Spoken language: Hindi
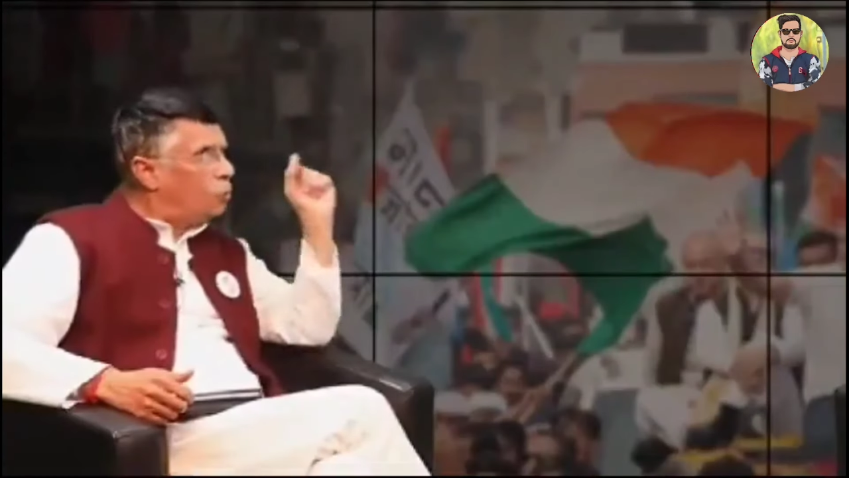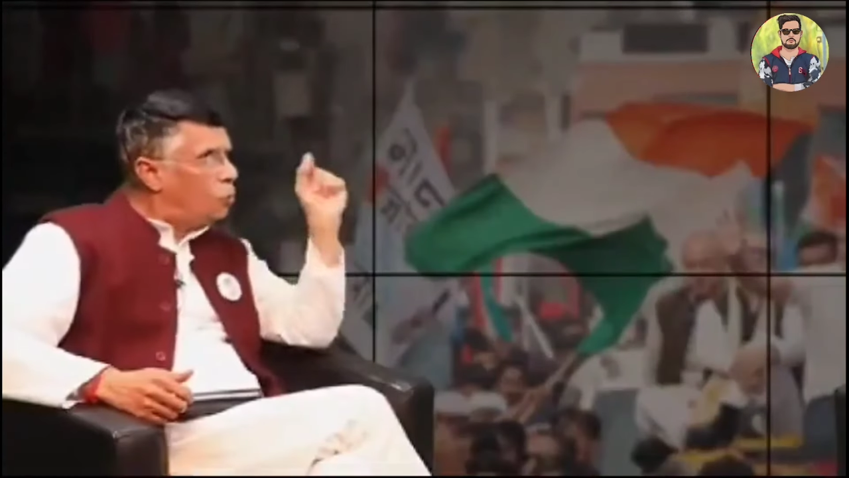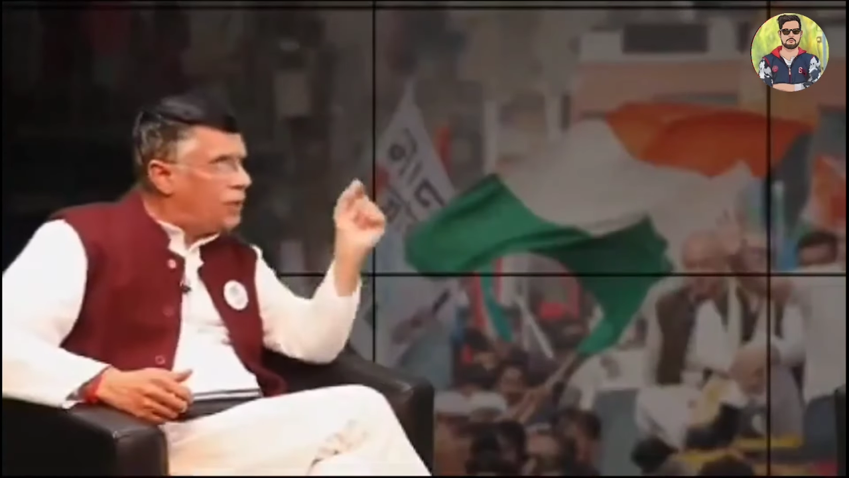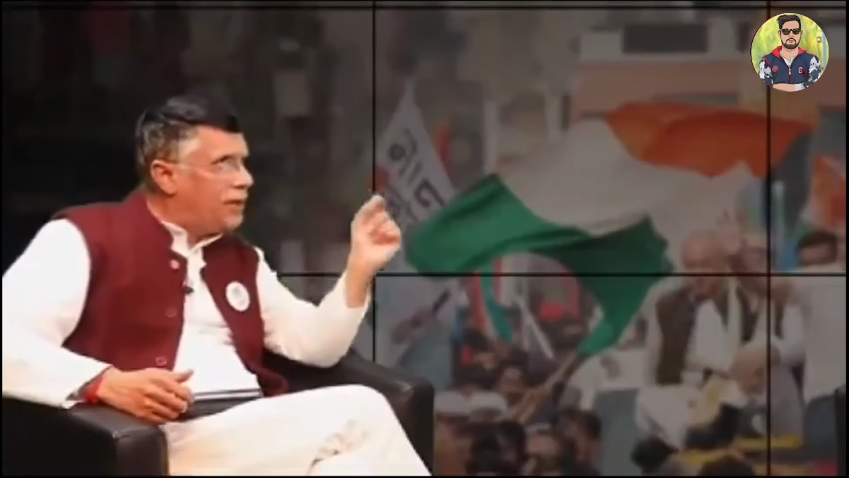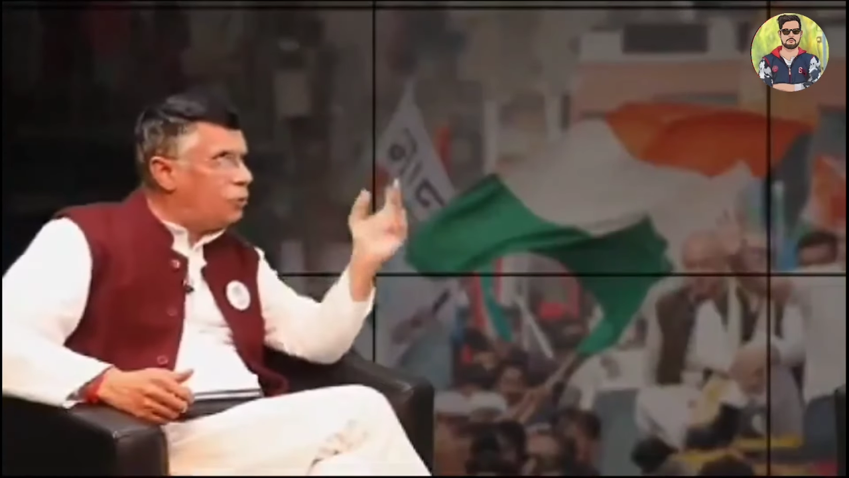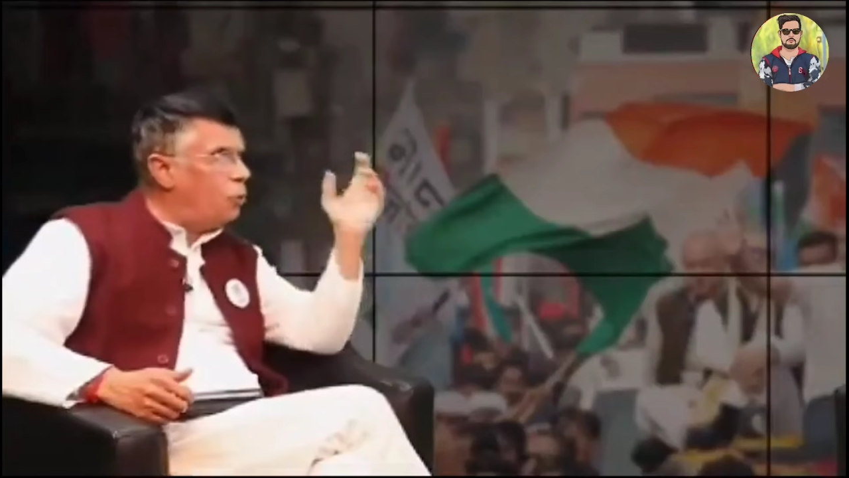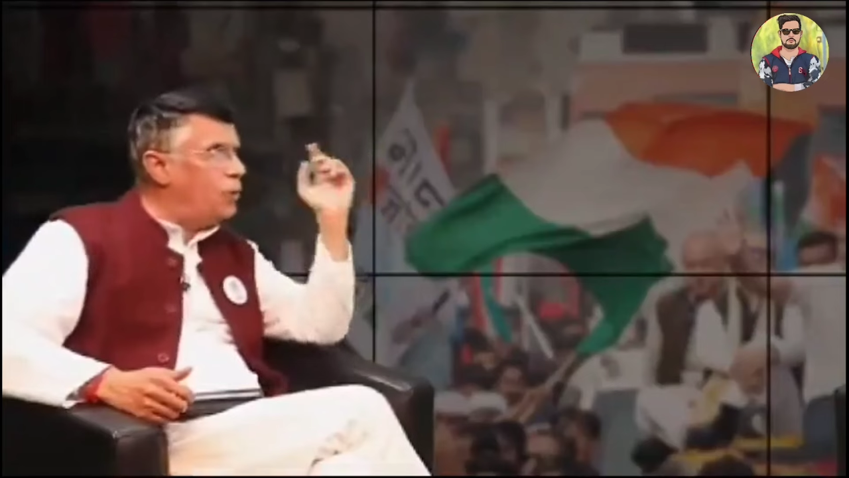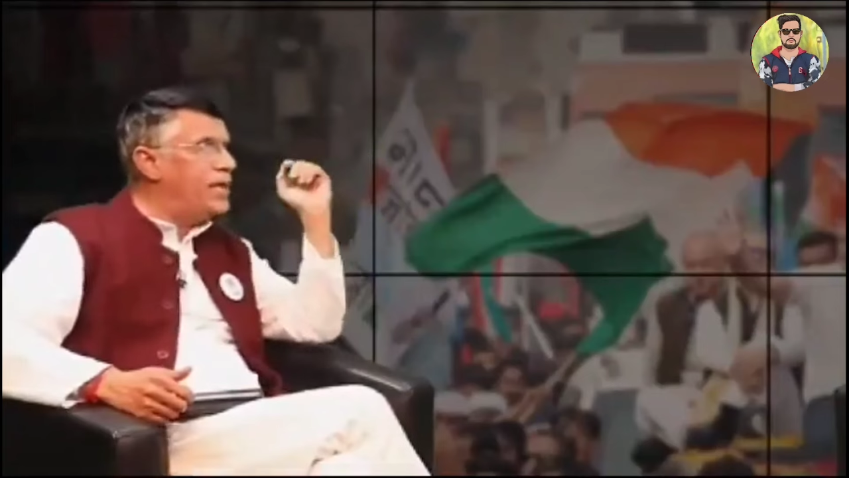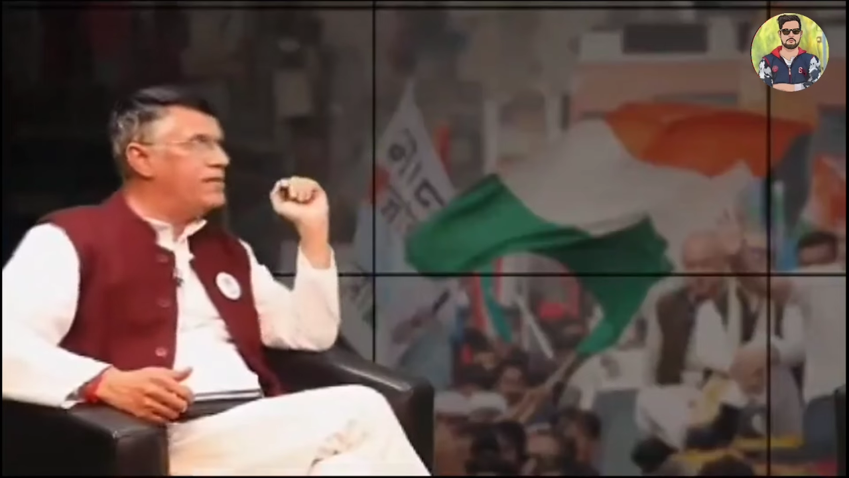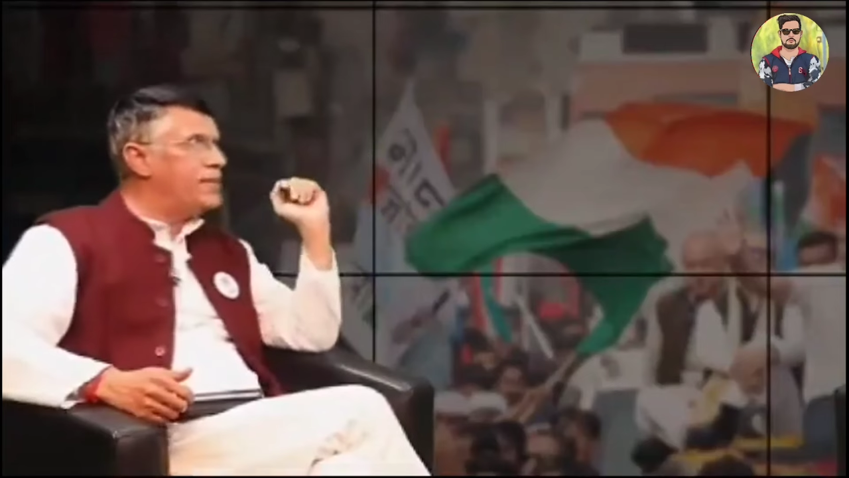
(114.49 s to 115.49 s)
दोनों की
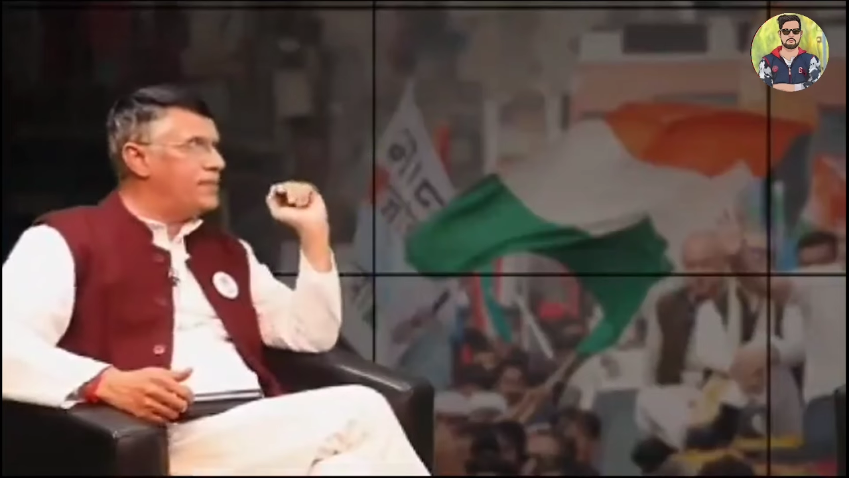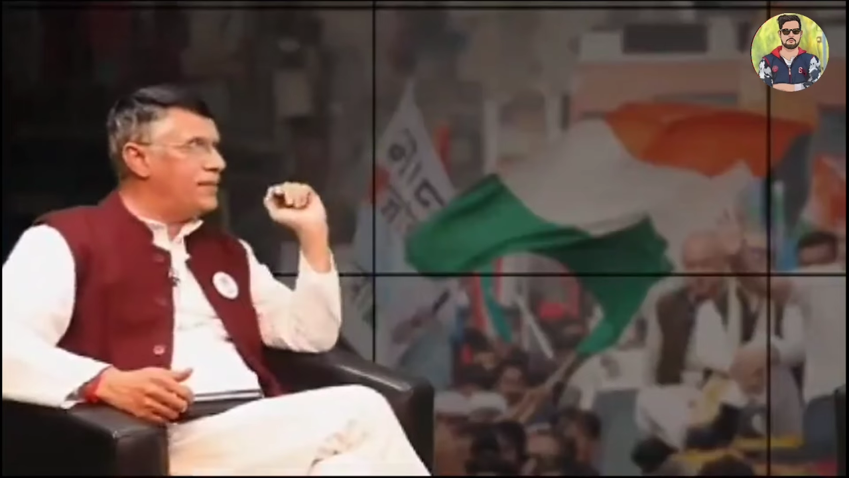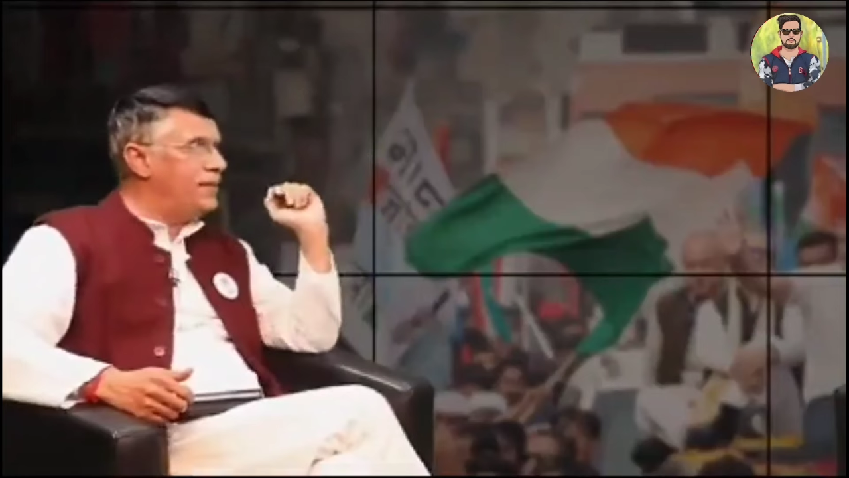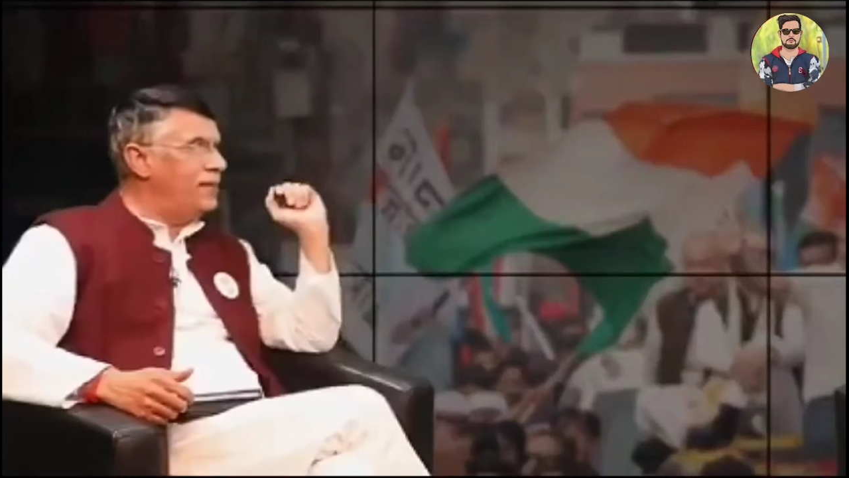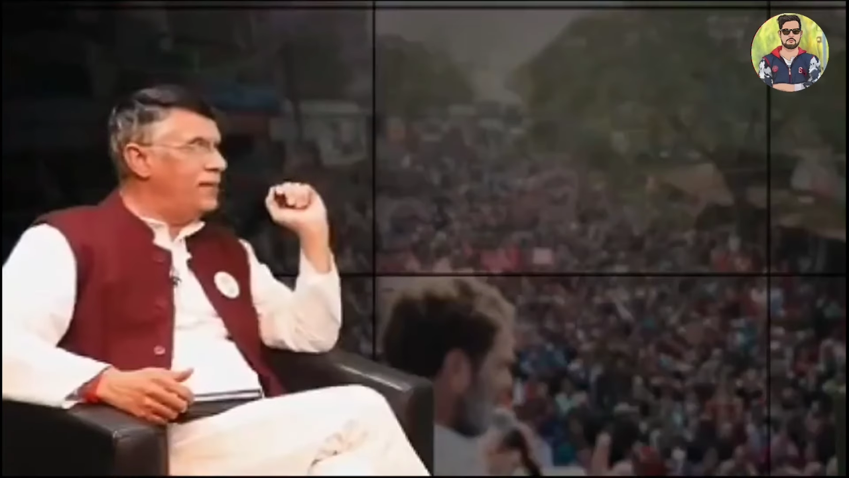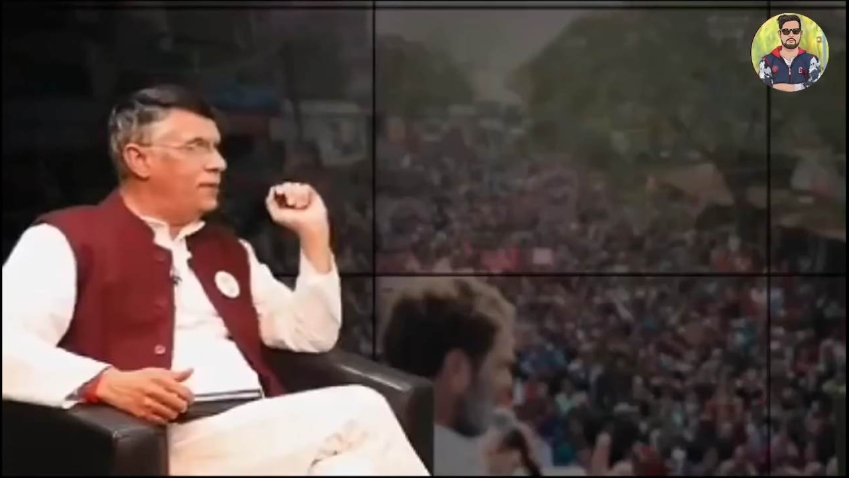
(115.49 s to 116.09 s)
टोन एक जैसी